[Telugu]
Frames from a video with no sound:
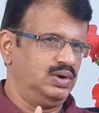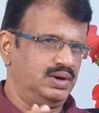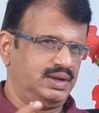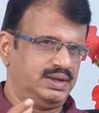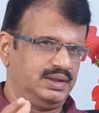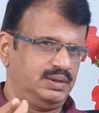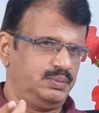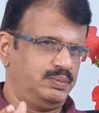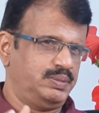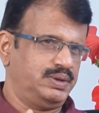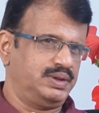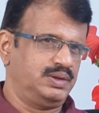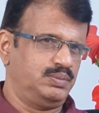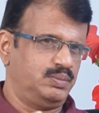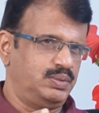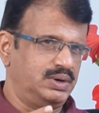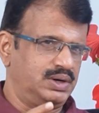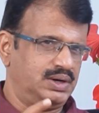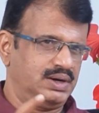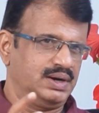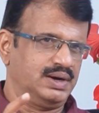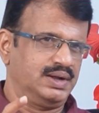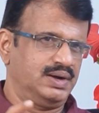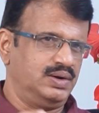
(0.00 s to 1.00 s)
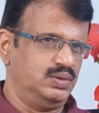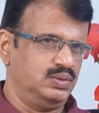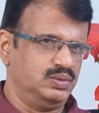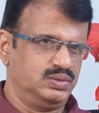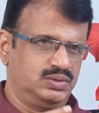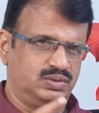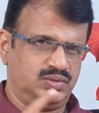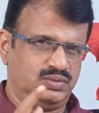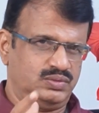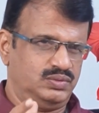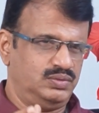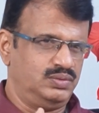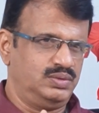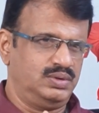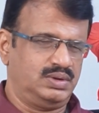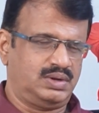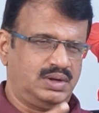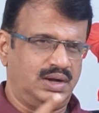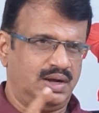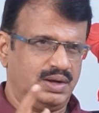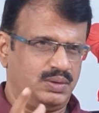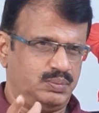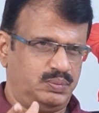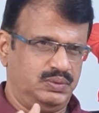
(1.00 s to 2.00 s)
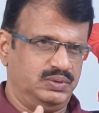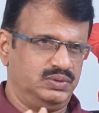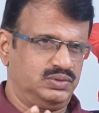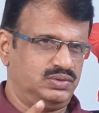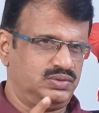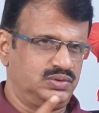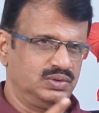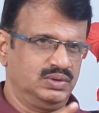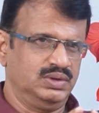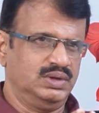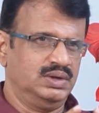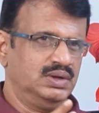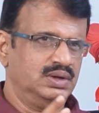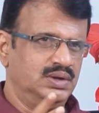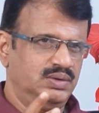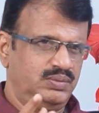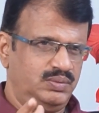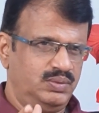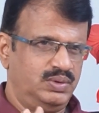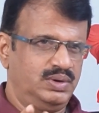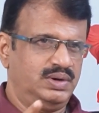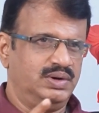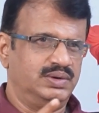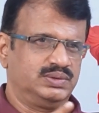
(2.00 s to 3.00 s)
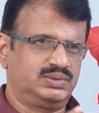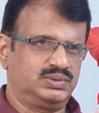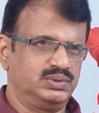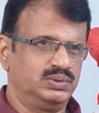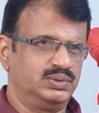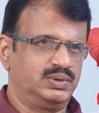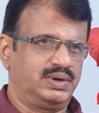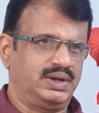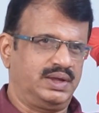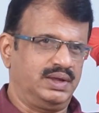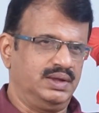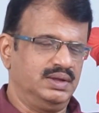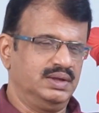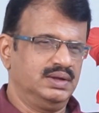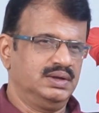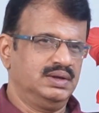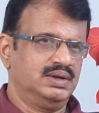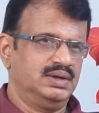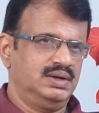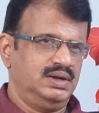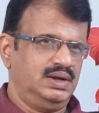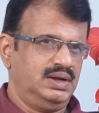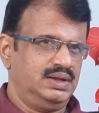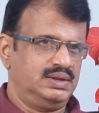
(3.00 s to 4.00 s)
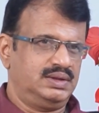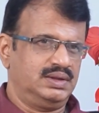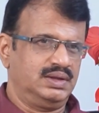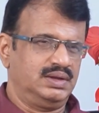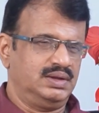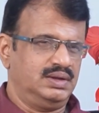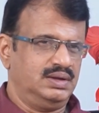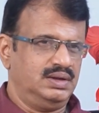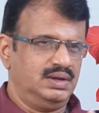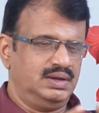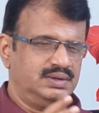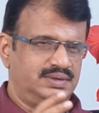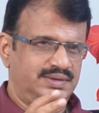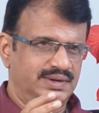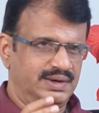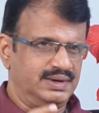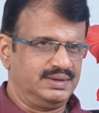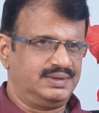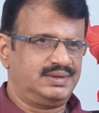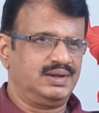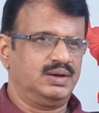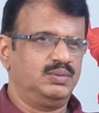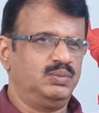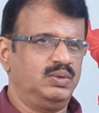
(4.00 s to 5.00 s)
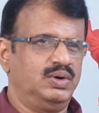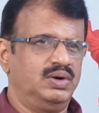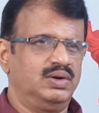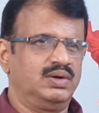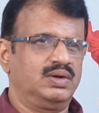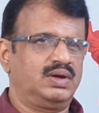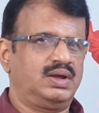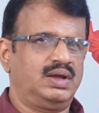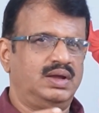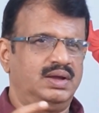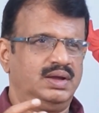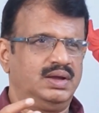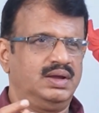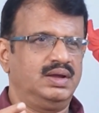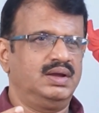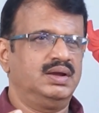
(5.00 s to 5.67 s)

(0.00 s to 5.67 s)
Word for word: వాళ్ళకి ఇది పెద్ద బర్డన్ కావచ్చు కాకపోవచ్చు వీడియో షూట్కి అది చిన్న సినిమాలకి